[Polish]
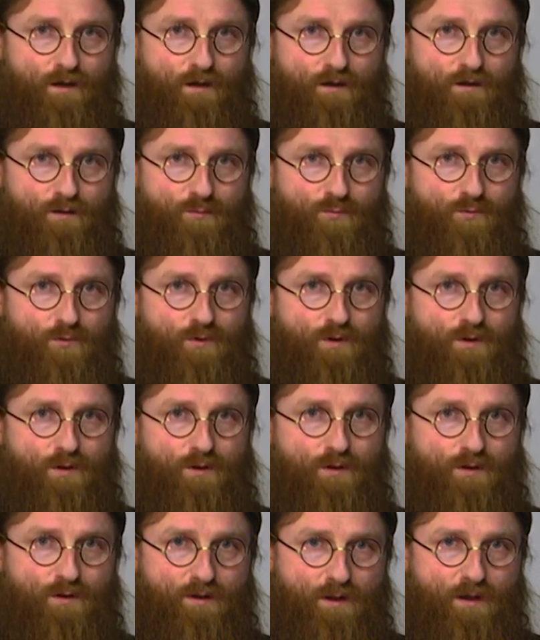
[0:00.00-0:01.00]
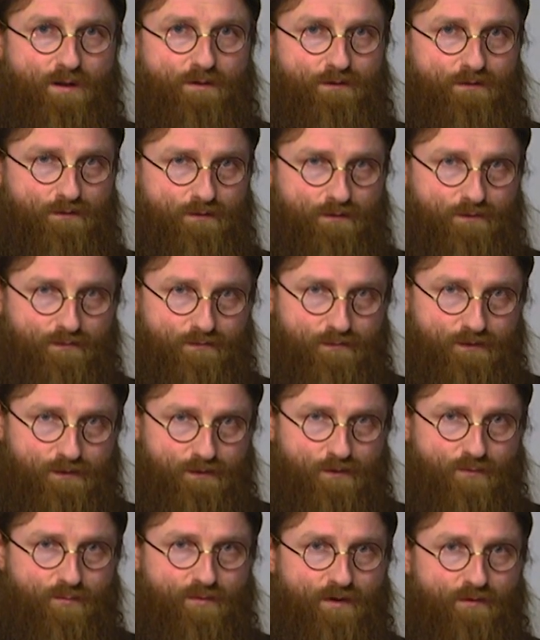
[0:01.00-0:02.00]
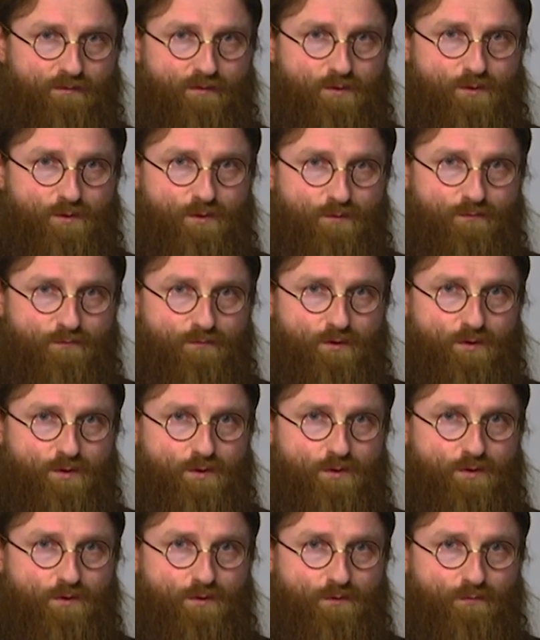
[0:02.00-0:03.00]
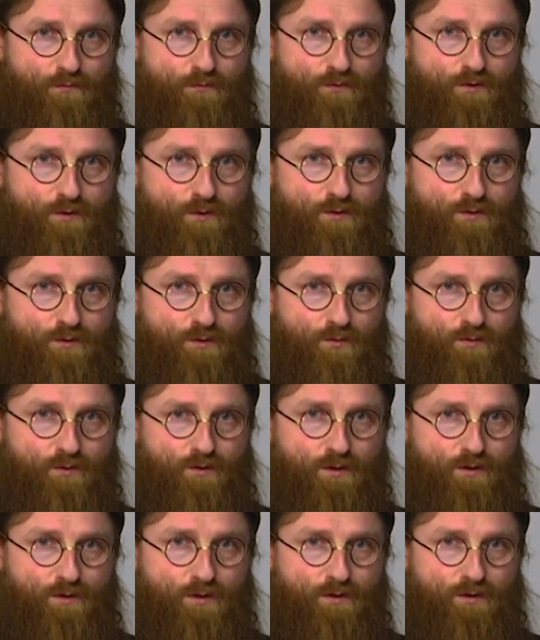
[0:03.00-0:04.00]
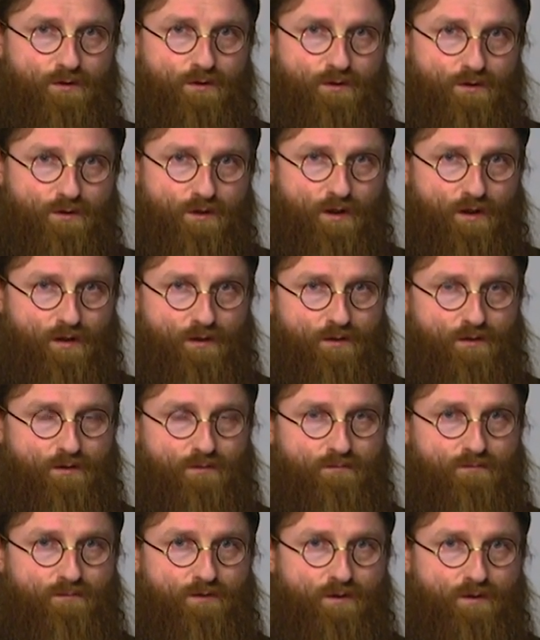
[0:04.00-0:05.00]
ale Bóg jest i objawia się również w tych trudnych dniach.